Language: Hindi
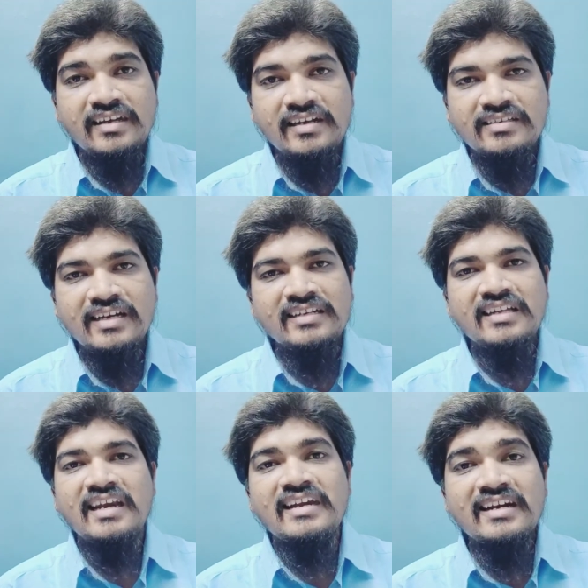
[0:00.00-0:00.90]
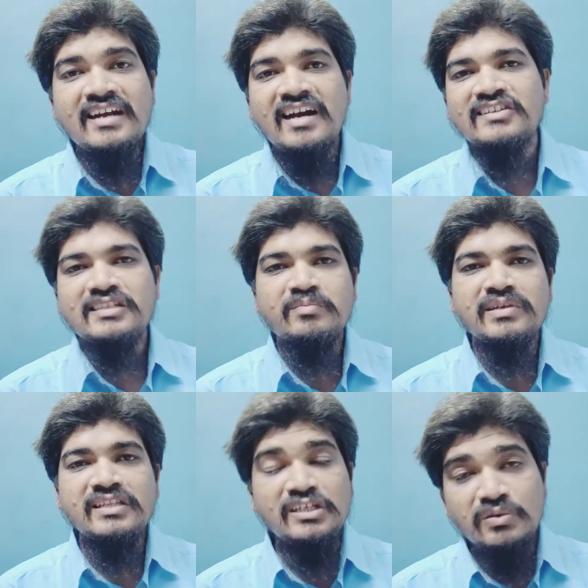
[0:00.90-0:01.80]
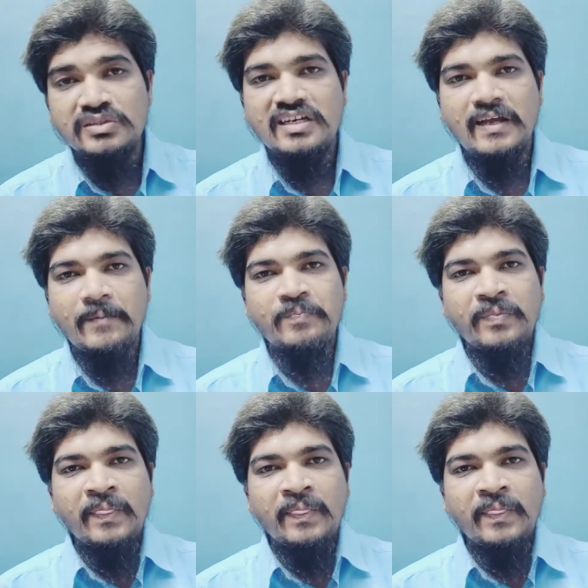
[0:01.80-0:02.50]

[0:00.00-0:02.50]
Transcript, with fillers: किसान क्रेडिट कार्ड संबंधी योजना है